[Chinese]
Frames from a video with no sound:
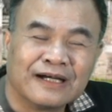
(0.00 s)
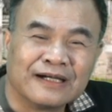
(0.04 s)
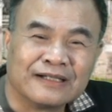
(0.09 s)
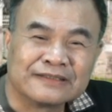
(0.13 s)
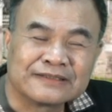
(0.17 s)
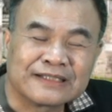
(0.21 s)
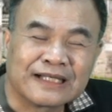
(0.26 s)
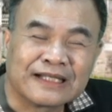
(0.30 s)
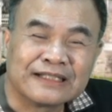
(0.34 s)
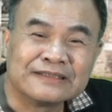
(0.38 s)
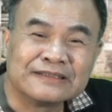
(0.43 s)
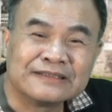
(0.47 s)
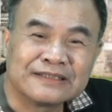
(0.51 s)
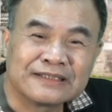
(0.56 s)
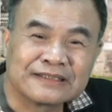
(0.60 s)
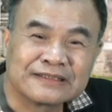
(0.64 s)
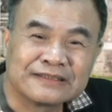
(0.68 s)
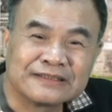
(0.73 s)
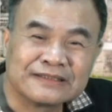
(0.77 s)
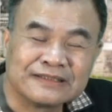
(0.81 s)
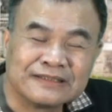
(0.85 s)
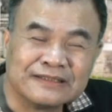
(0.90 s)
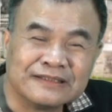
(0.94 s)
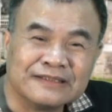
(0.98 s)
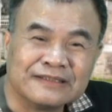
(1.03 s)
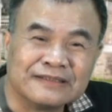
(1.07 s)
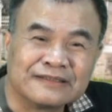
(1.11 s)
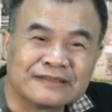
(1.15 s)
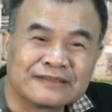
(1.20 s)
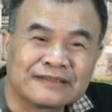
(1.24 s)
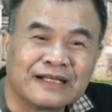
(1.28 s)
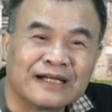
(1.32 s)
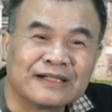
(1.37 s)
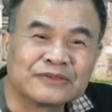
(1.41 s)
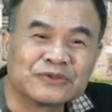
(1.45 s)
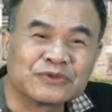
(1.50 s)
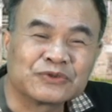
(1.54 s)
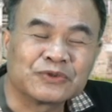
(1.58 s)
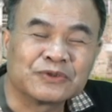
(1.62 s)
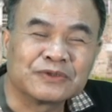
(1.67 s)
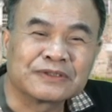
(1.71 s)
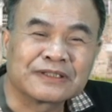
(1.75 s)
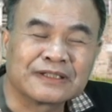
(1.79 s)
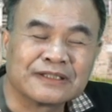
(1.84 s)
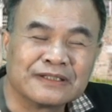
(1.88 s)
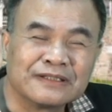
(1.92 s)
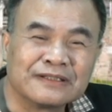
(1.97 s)
呃三经新历当
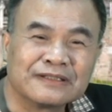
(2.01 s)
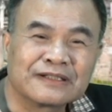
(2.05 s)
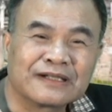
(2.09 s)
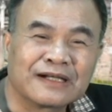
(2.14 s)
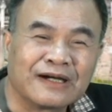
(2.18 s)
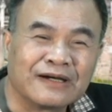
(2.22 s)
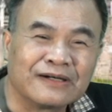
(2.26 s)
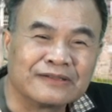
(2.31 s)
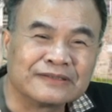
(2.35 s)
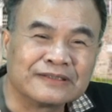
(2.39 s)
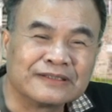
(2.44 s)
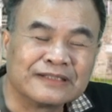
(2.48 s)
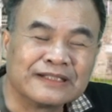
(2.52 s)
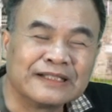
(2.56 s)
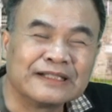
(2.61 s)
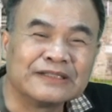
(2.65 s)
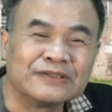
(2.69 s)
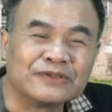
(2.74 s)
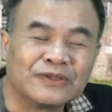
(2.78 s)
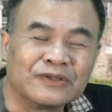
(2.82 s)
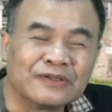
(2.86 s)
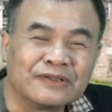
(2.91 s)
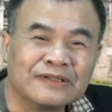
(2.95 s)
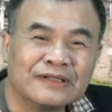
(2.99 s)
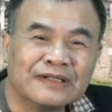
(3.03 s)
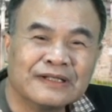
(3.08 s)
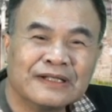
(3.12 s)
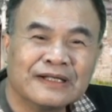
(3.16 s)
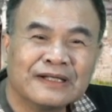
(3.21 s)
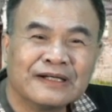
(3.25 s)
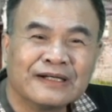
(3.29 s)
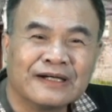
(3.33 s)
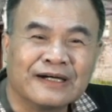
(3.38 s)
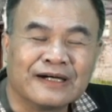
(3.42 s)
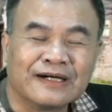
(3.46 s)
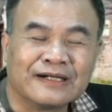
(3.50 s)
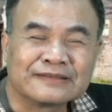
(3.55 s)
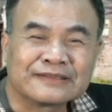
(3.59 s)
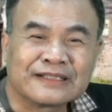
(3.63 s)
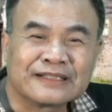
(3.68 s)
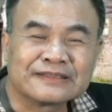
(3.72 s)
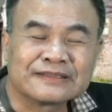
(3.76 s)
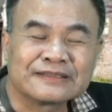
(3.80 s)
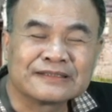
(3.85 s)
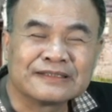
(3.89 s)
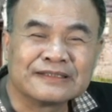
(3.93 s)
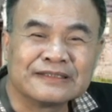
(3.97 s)
做科考的内容。呃，
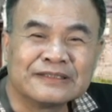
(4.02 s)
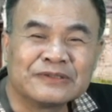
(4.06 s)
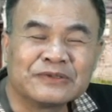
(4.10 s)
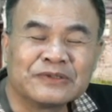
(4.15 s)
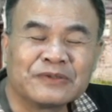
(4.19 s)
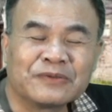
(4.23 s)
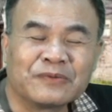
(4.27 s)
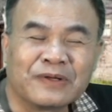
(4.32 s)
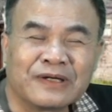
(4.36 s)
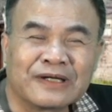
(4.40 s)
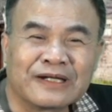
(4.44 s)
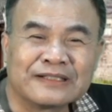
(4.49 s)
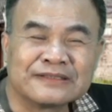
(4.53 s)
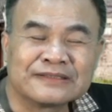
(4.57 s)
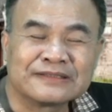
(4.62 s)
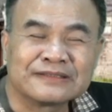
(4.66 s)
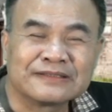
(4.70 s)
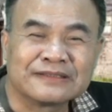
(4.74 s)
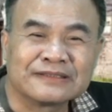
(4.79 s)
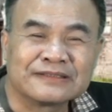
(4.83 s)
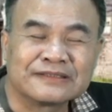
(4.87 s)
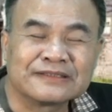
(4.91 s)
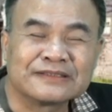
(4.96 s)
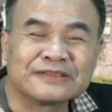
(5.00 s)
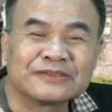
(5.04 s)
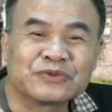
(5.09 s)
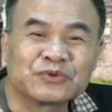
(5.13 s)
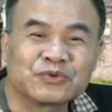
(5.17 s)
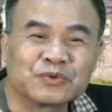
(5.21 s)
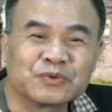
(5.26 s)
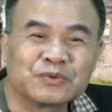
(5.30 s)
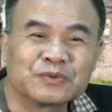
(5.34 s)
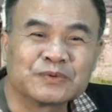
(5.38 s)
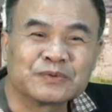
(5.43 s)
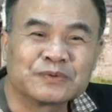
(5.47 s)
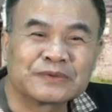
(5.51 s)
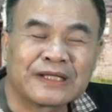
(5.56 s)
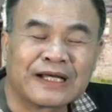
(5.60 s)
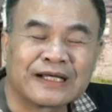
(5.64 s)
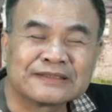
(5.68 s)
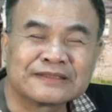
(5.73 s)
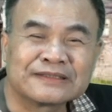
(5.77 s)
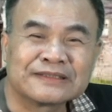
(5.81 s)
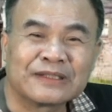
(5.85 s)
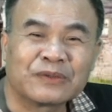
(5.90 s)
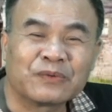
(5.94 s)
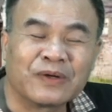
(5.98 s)
但是呢，因为王安石的字书，
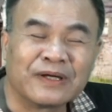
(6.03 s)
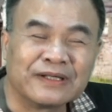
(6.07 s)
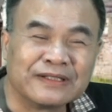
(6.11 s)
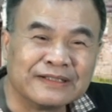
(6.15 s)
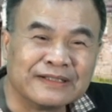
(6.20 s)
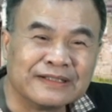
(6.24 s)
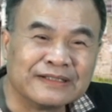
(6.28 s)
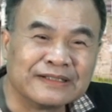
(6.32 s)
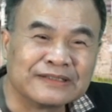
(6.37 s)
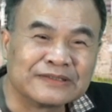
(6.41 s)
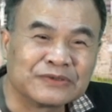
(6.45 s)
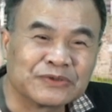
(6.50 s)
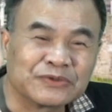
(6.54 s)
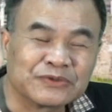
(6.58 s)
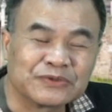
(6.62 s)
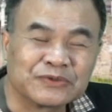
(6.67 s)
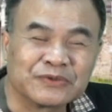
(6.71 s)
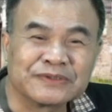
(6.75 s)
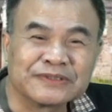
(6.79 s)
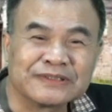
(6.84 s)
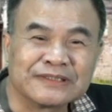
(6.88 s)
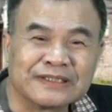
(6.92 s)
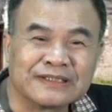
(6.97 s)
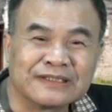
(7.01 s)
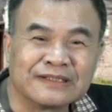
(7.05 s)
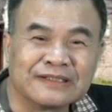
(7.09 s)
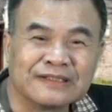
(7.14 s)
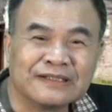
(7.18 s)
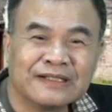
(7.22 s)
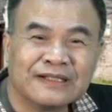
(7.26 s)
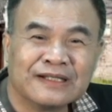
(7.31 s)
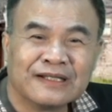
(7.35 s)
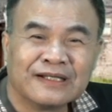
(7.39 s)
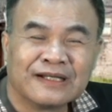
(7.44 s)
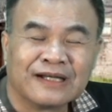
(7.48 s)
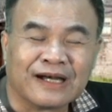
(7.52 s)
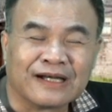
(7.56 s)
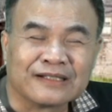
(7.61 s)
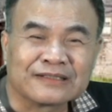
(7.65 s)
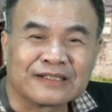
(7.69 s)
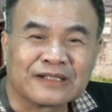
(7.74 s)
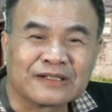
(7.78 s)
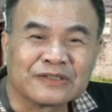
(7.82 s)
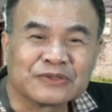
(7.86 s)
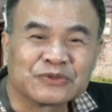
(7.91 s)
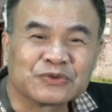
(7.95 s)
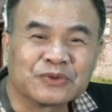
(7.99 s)
他是在晚年的时候所写的。而
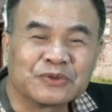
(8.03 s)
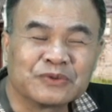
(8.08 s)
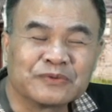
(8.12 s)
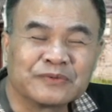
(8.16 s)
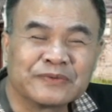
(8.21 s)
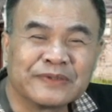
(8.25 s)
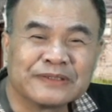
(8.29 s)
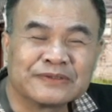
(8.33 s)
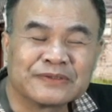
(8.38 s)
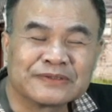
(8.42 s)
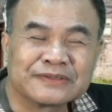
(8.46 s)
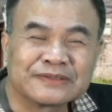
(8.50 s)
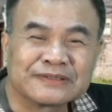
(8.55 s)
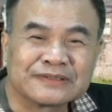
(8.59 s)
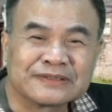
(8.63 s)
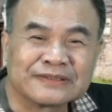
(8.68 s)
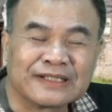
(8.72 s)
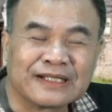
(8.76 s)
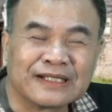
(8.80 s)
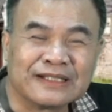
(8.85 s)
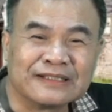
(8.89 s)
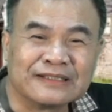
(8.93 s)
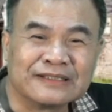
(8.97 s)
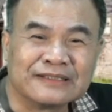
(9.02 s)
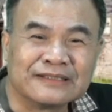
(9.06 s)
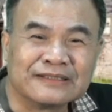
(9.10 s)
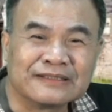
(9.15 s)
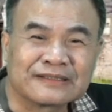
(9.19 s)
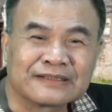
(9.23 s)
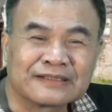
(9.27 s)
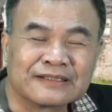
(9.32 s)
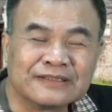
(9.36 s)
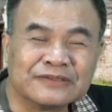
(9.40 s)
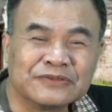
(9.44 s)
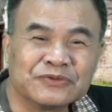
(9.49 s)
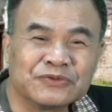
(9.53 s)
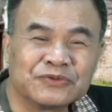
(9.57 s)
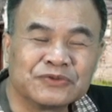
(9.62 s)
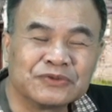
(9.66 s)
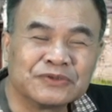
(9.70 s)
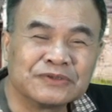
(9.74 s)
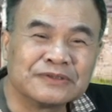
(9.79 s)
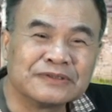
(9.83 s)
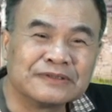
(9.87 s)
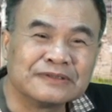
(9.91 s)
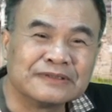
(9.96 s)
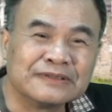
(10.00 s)
到了宋徽宗时代呢，根
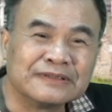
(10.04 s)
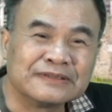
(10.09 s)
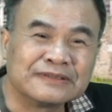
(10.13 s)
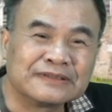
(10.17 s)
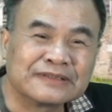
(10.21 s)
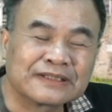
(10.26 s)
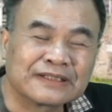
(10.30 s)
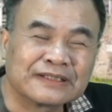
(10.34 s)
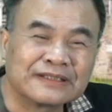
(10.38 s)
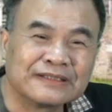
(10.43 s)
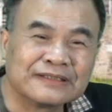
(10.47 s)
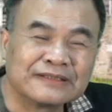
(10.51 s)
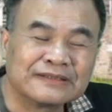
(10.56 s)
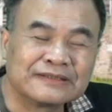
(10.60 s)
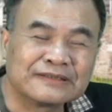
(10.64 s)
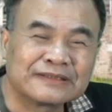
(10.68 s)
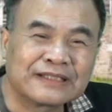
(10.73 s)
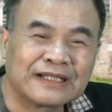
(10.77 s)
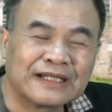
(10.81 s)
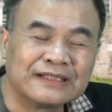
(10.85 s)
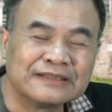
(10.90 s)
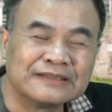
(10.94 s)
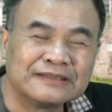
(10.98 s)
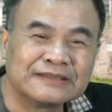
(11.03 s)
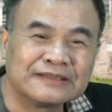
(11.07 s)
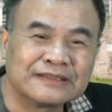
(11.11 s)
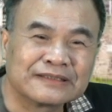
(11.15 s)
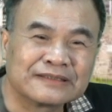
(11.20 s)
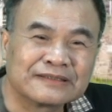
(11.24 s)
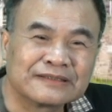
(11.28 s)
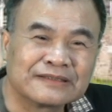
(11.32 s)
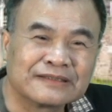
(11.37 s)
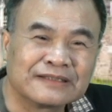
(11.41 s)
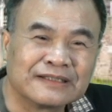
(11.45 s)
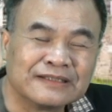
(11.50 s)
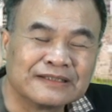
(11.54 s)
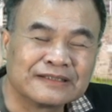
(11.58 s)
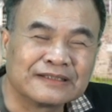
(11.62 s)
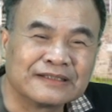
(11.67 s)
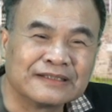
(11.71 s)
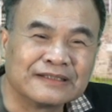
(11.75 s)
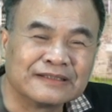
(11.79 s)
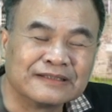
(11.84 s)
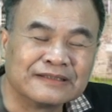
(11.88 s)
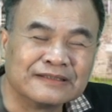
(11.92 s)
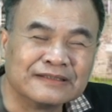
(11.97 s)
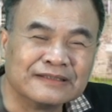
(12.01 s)
据这个蔡京的一
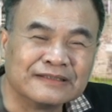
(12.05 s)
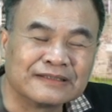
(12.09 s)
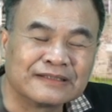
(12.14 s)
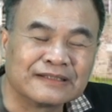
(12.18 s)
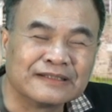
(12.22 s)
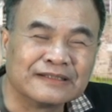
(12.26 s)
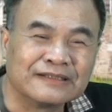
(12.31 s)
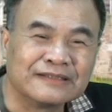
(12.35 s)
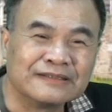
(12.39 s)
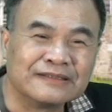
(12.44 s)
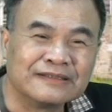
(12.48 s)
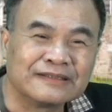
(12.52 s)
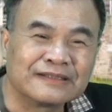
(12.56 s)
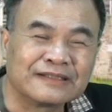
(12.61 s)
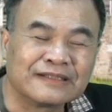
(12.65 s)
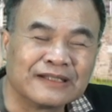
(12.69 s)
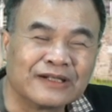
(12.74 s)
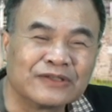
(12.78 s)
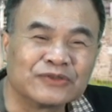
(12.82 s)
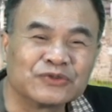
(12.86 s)
个一个一个